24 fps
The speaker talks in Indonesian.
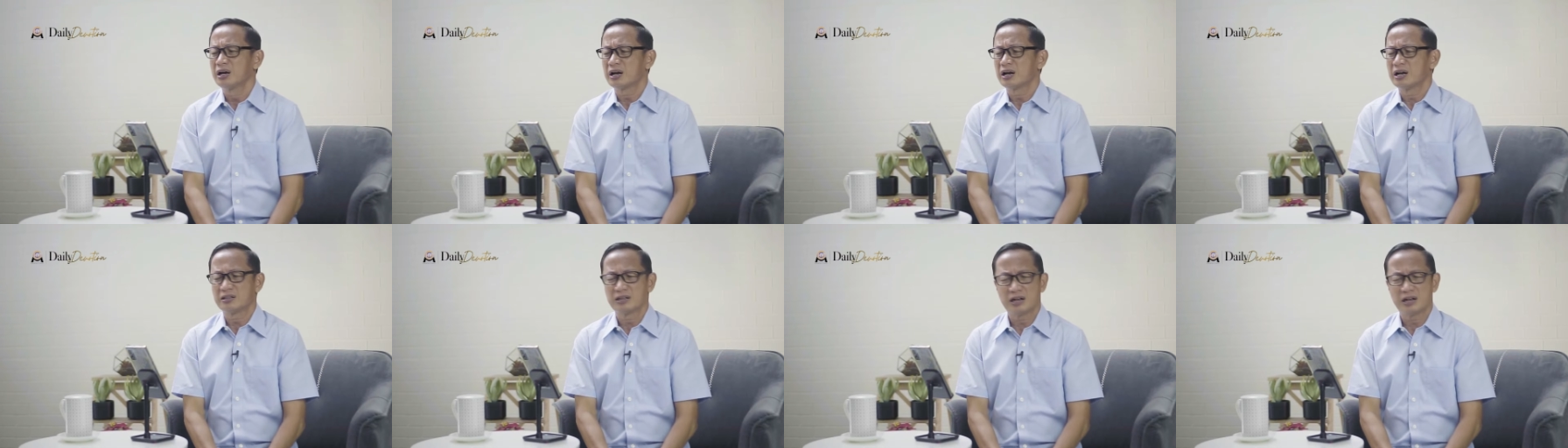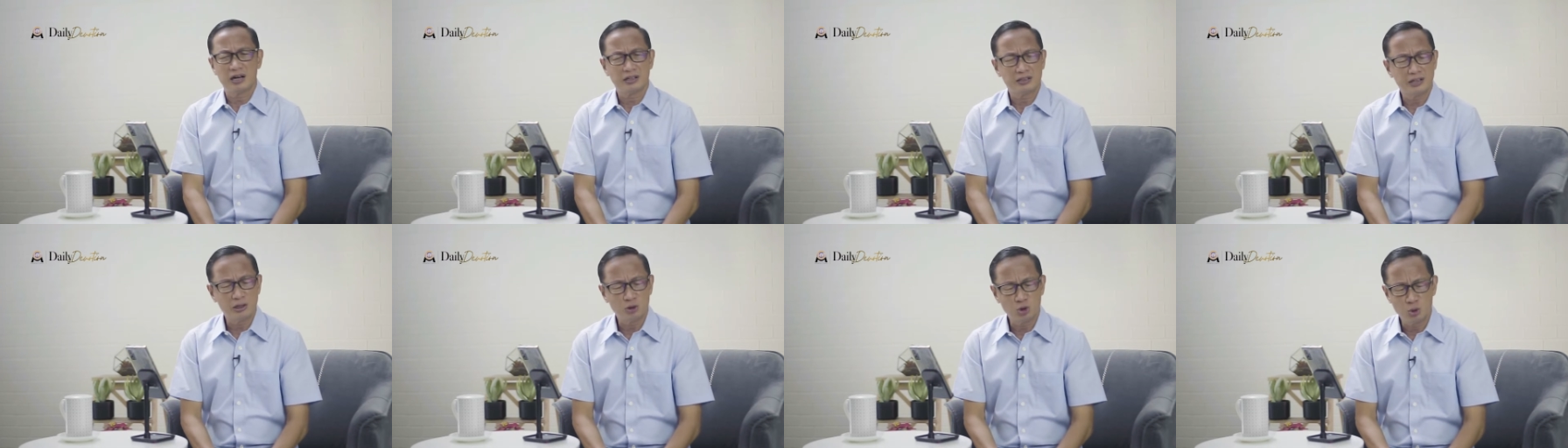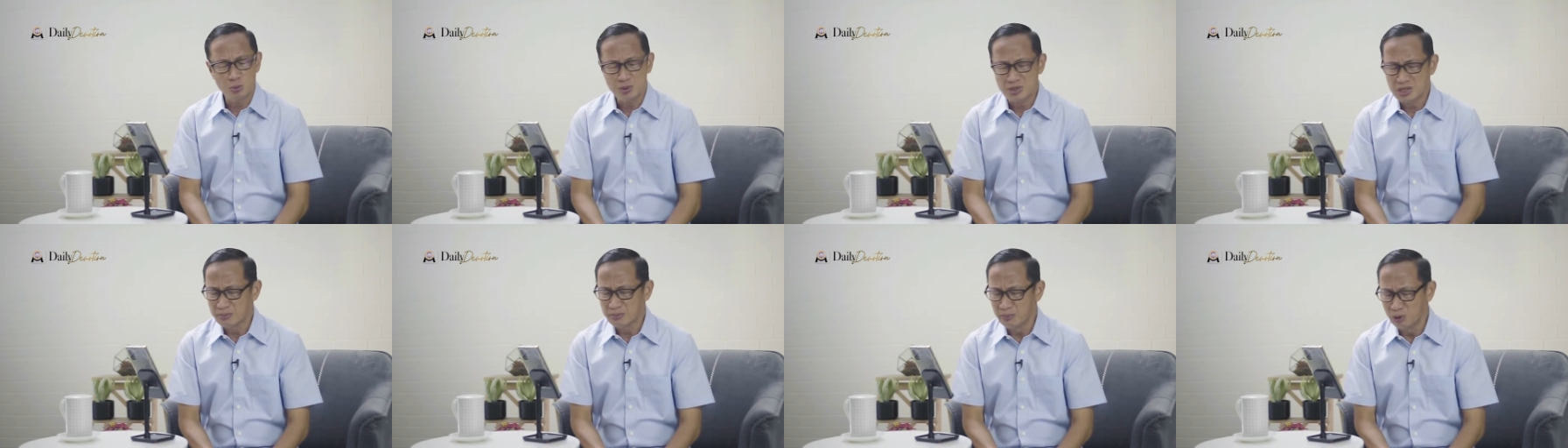Kata-kata itu
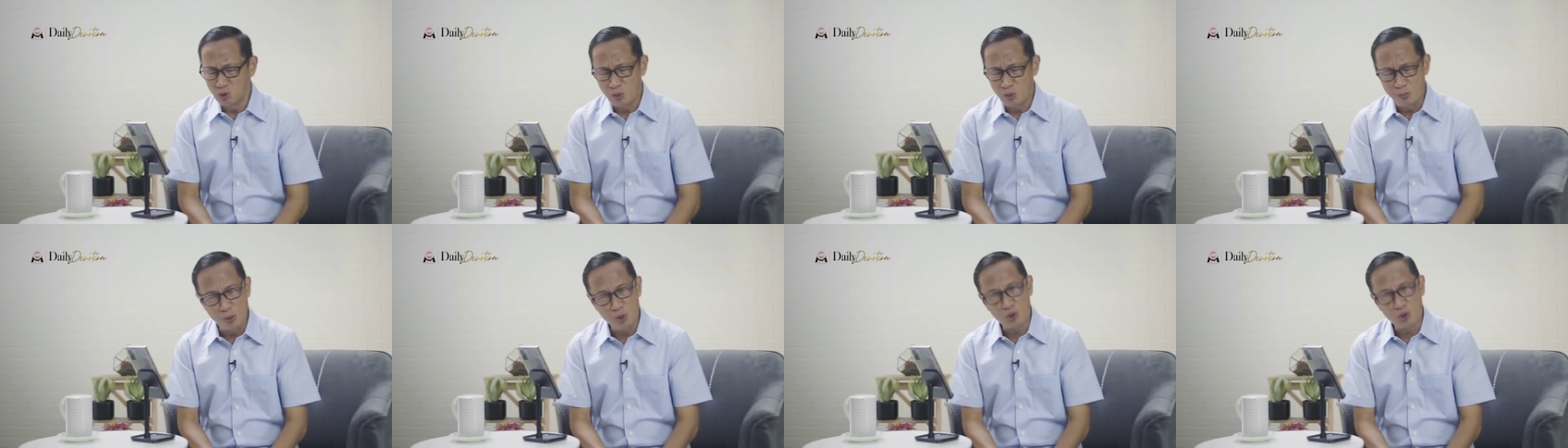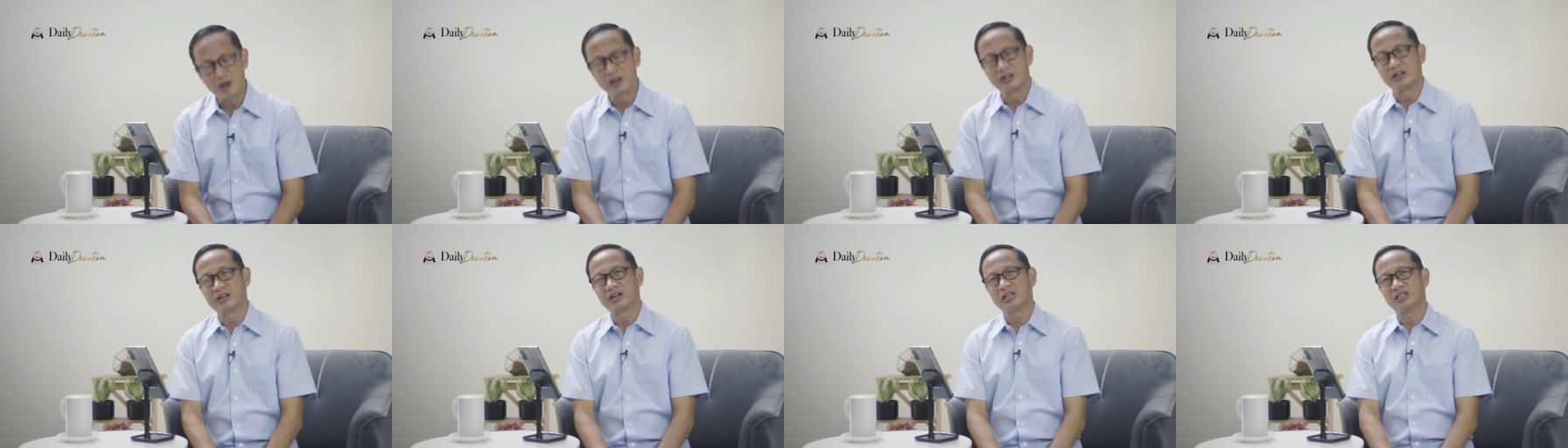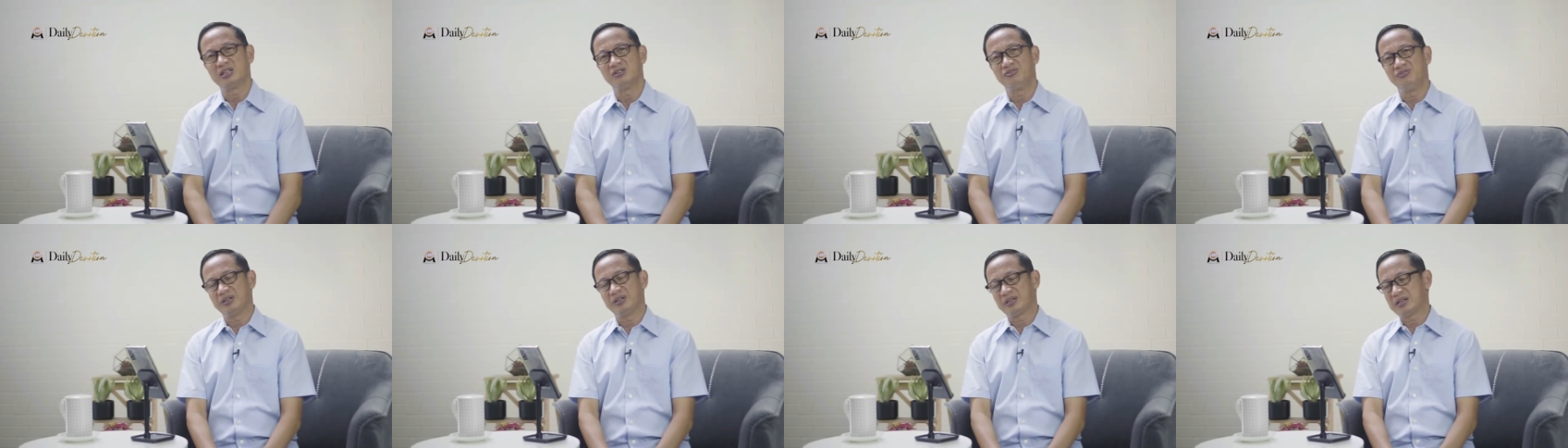bisa melumpuhkan
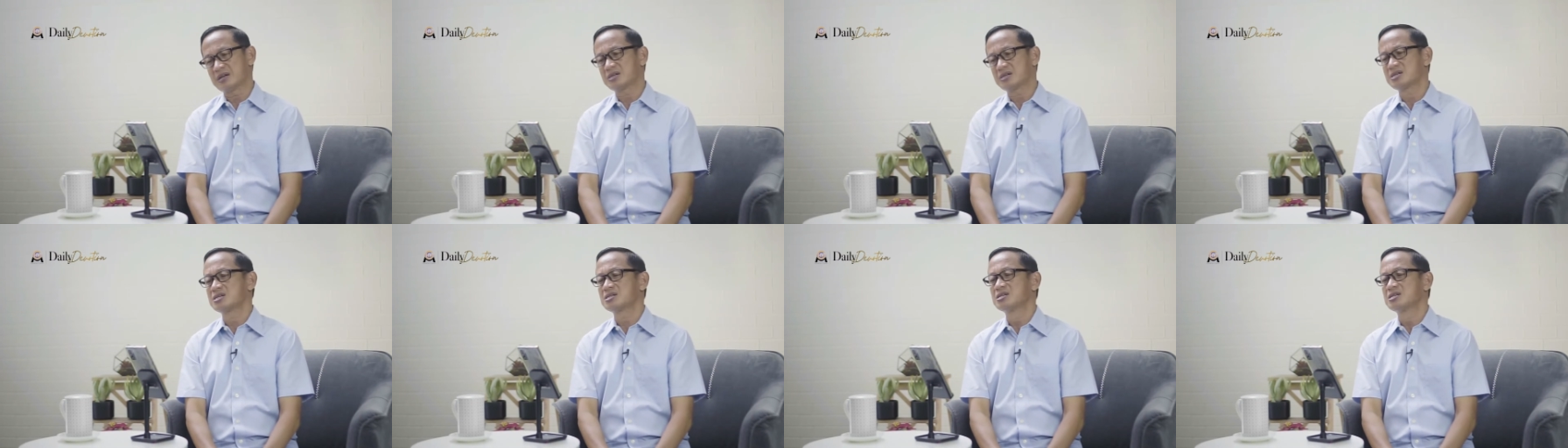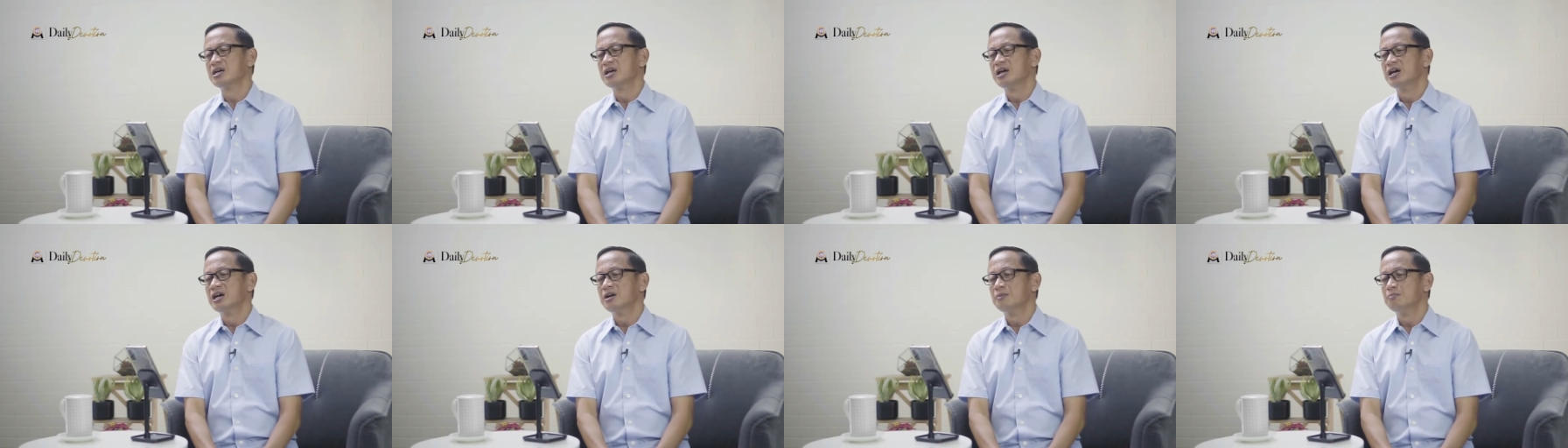kreativitas,